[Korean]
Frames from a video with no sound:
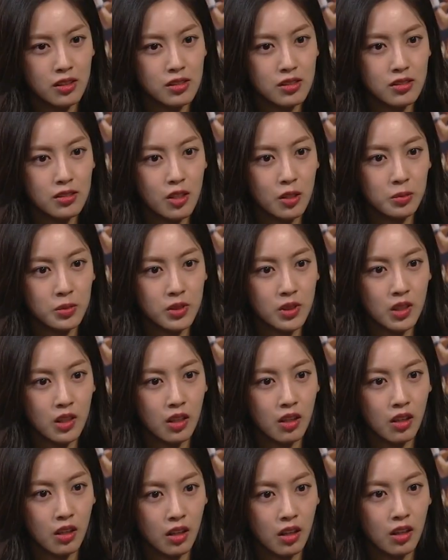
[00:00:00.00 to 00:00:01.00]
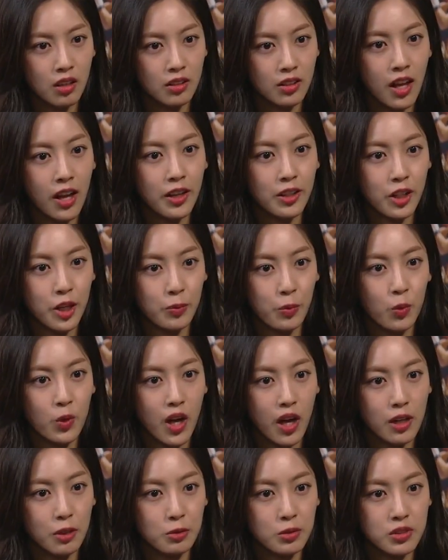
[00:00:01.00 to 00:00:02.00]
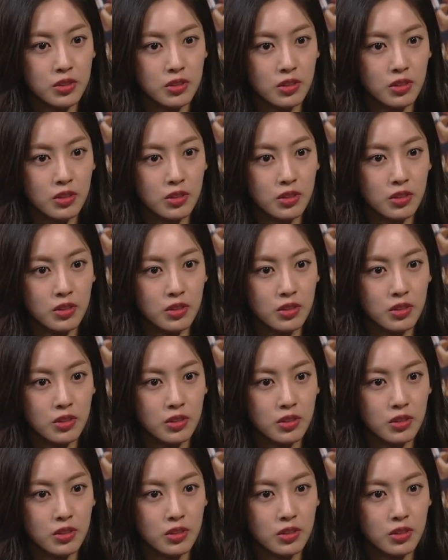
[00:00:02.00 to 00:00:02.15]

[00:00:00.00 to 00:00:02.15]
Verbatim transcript: 이진섭은 나에 대해 뭔가 알고